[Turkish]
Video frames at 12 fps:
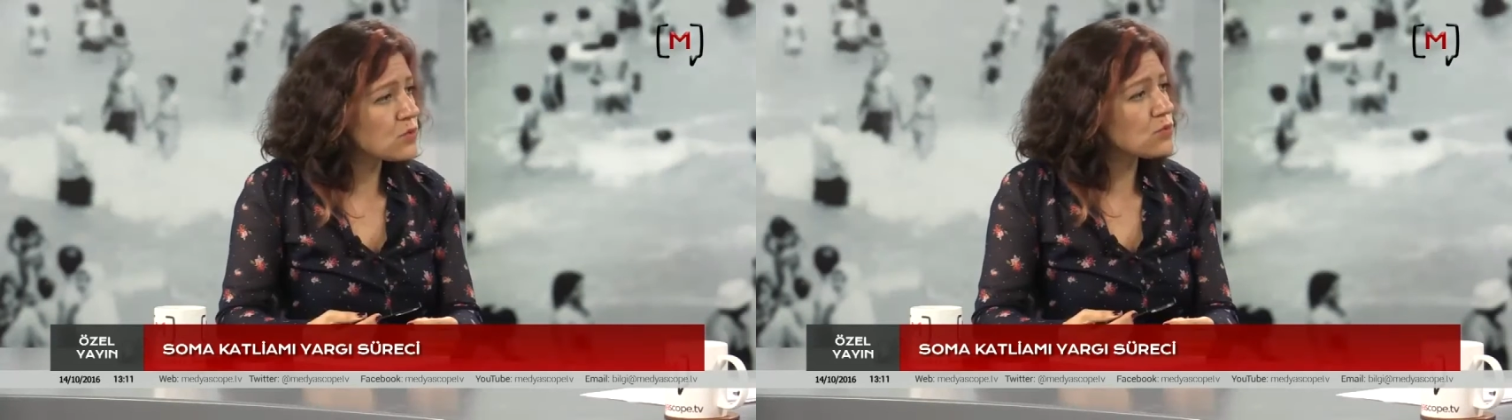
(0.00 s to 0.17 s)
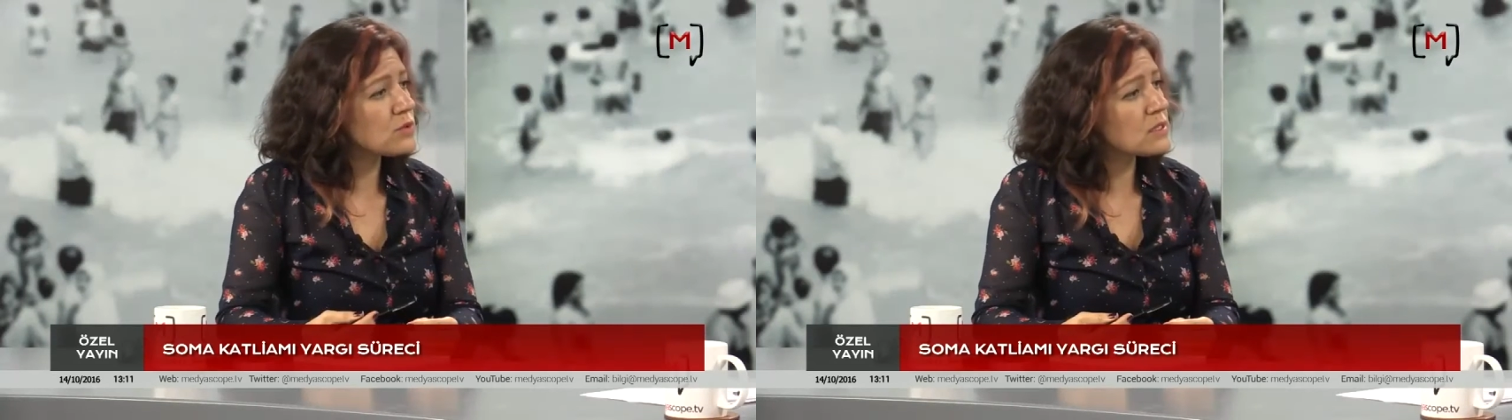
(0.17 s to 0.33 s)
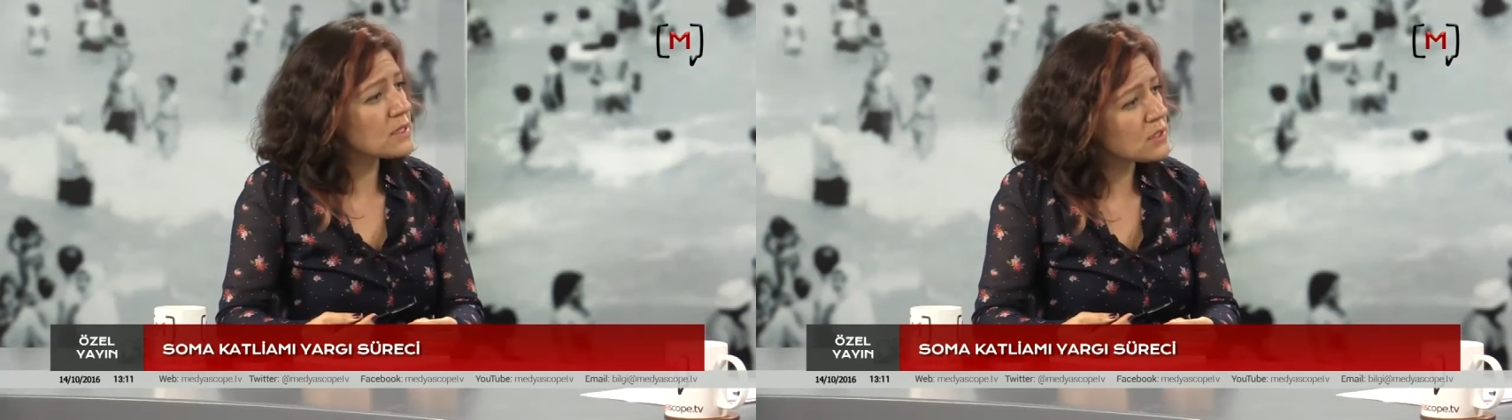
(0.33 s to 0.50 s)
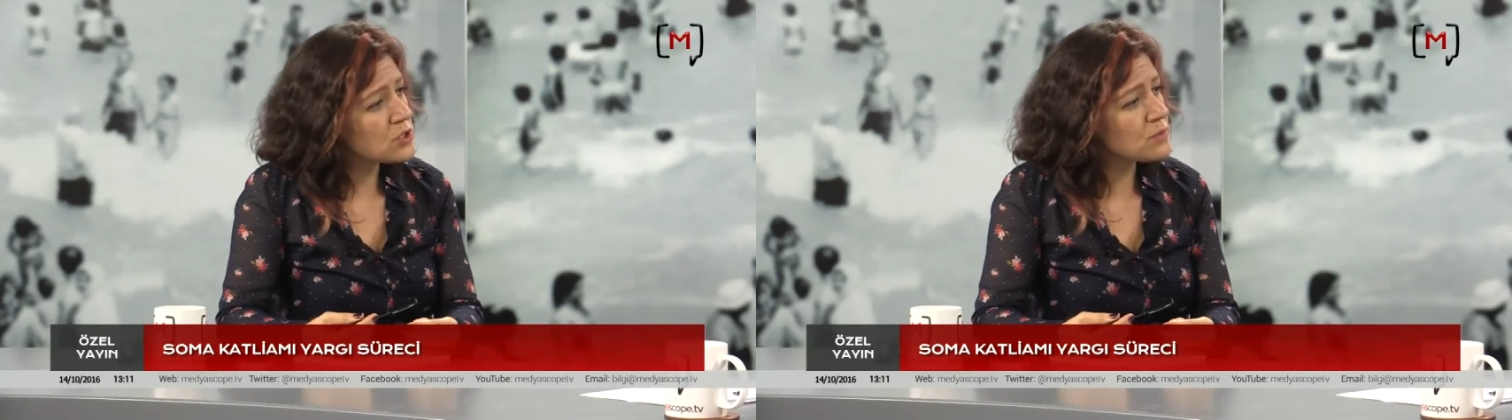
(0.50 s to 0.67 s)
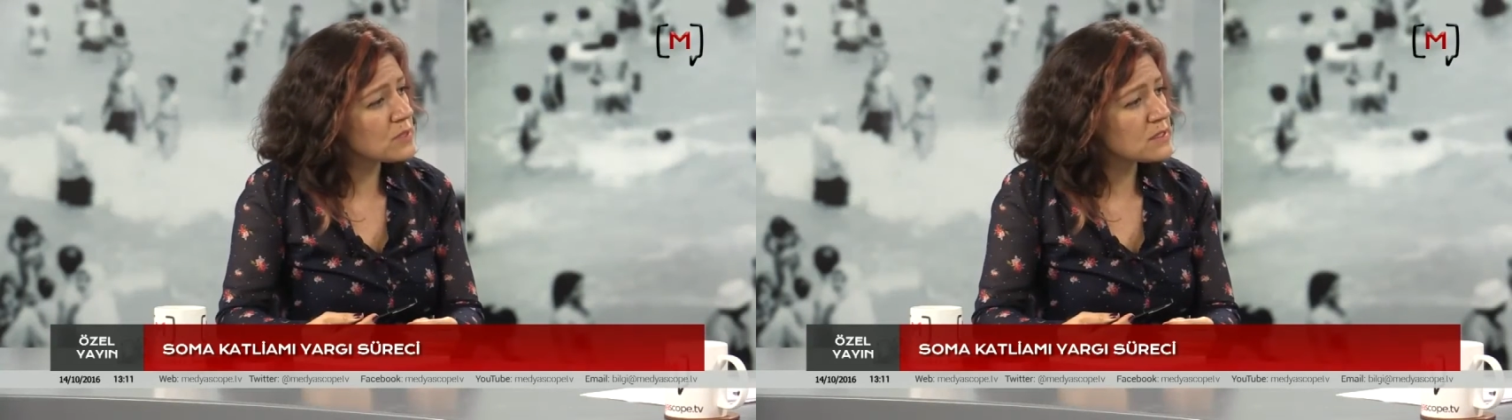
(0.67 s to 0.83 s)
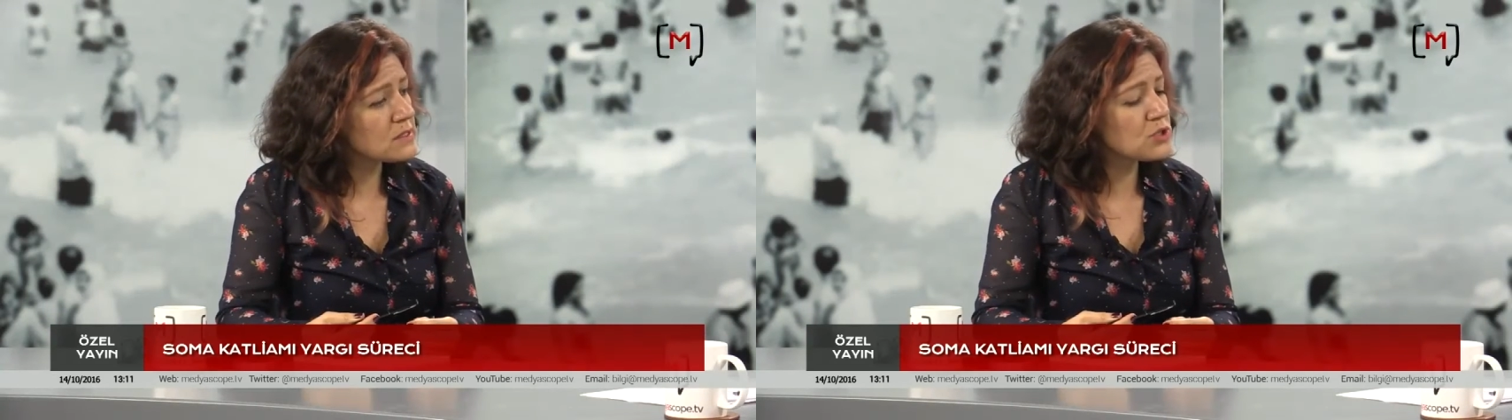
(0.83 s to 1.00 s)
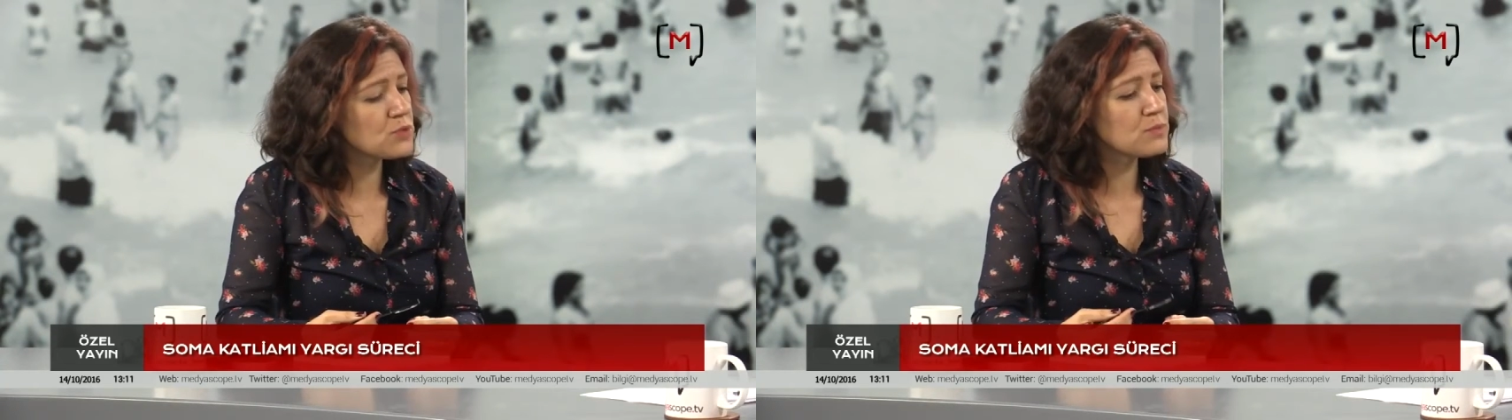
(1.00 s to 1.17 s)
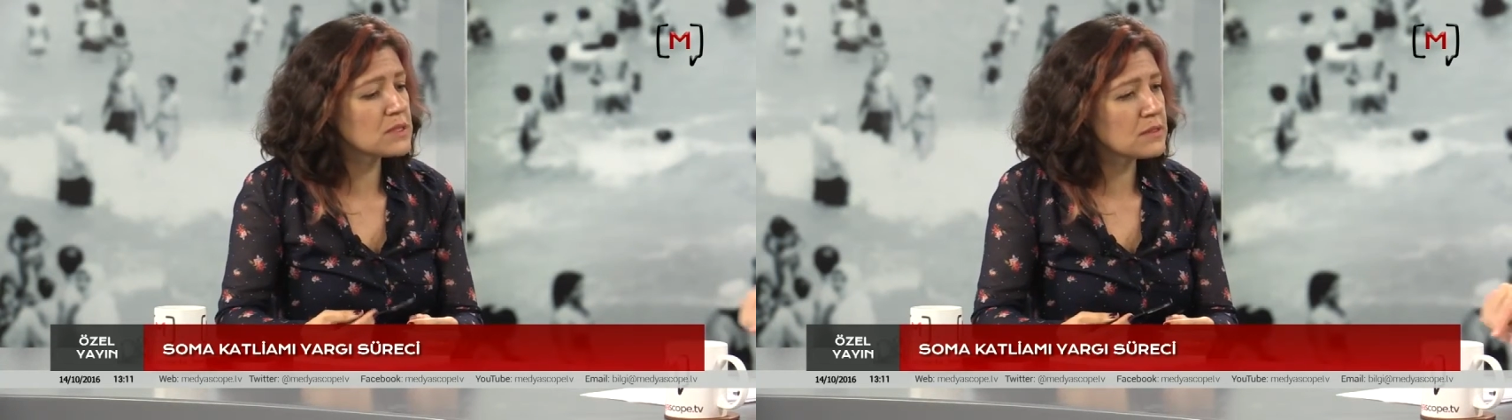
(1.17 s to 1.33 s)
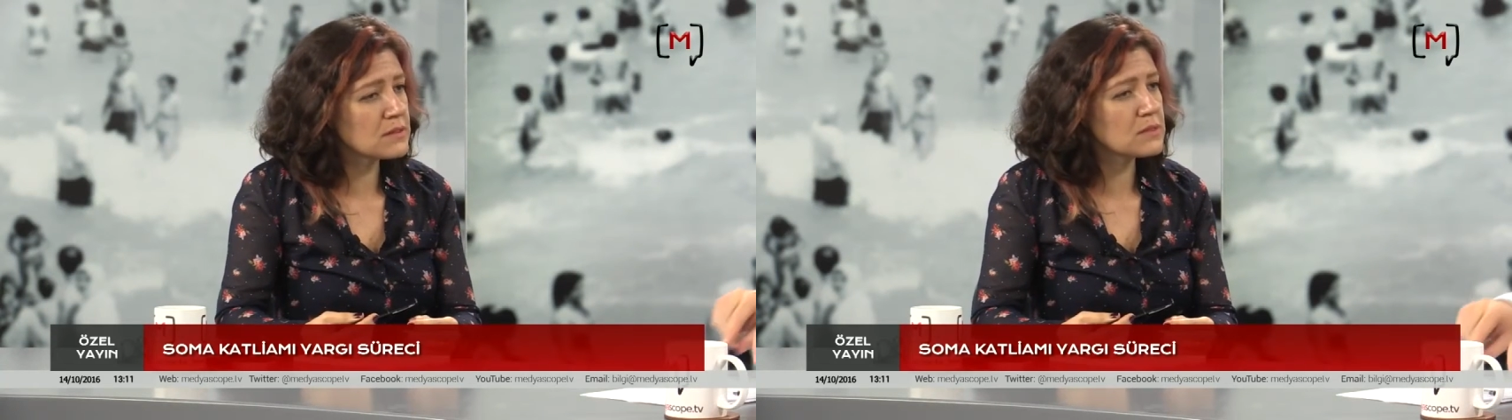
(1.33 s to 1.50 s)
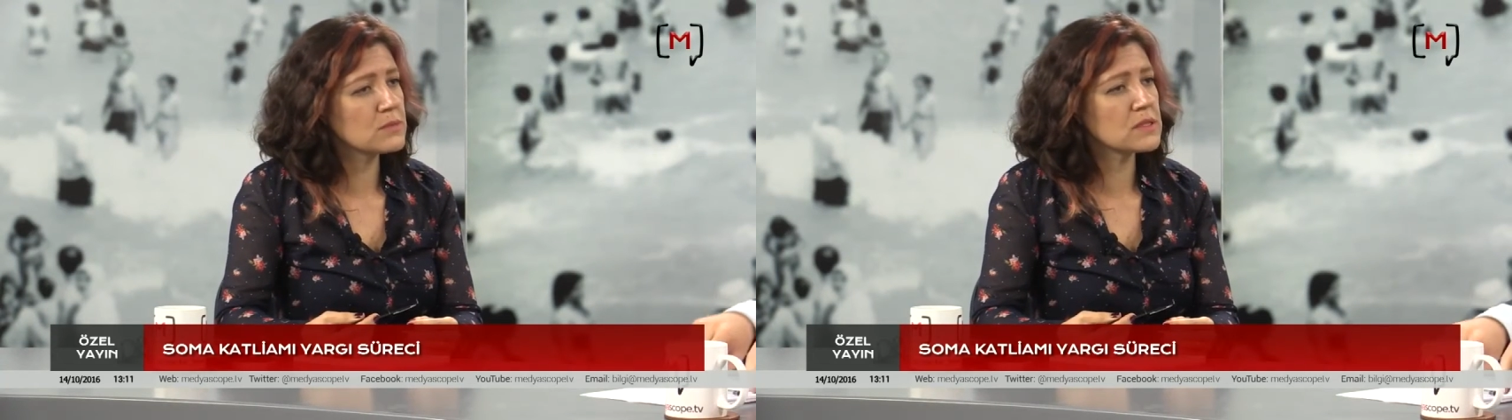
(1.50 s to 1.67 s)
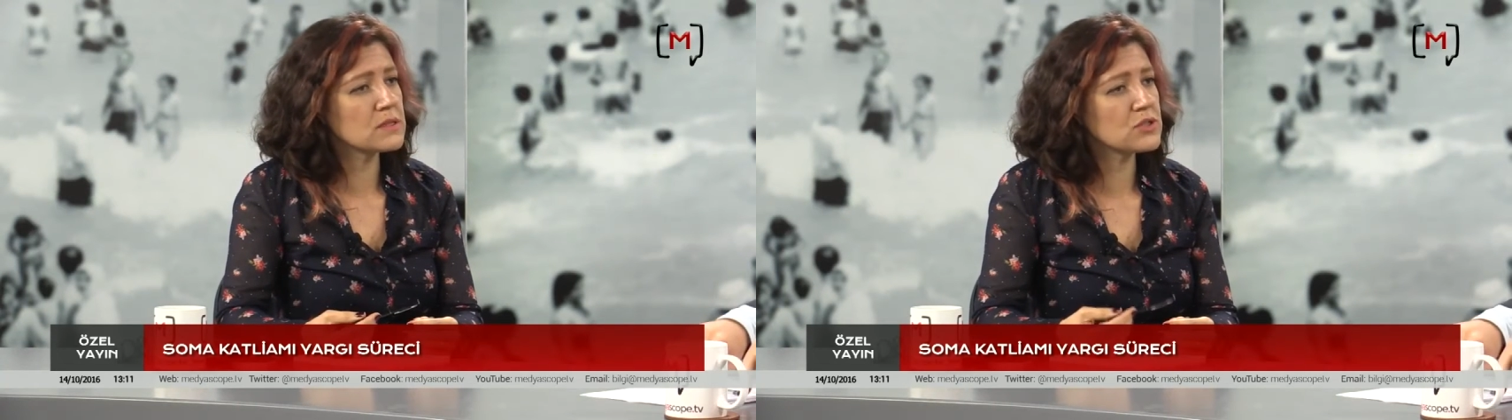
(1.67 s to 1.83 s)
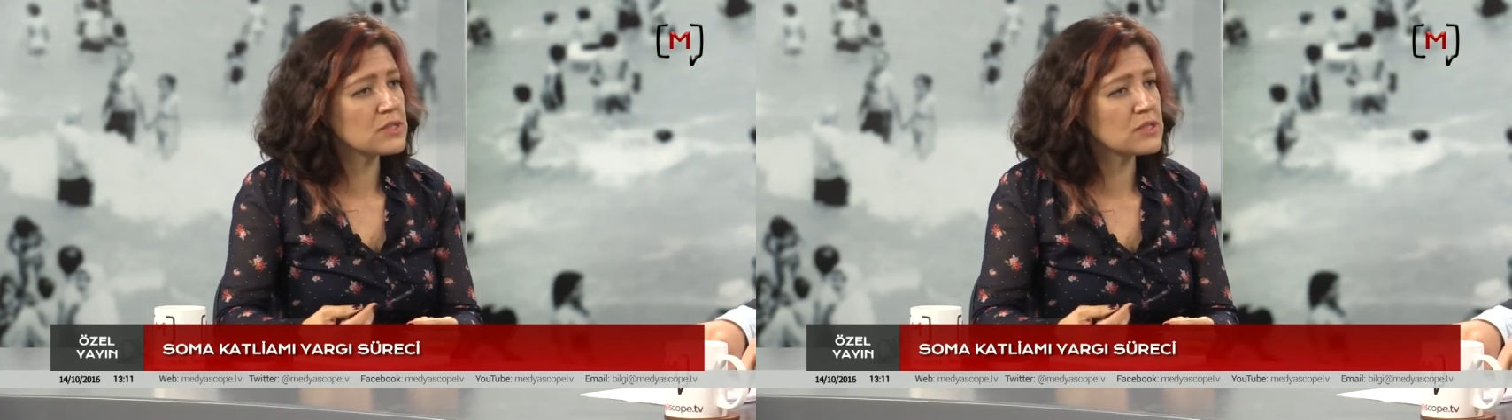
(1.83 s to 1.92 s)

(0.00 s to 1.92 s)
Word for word: önüne geçilmesi için bir adımdır.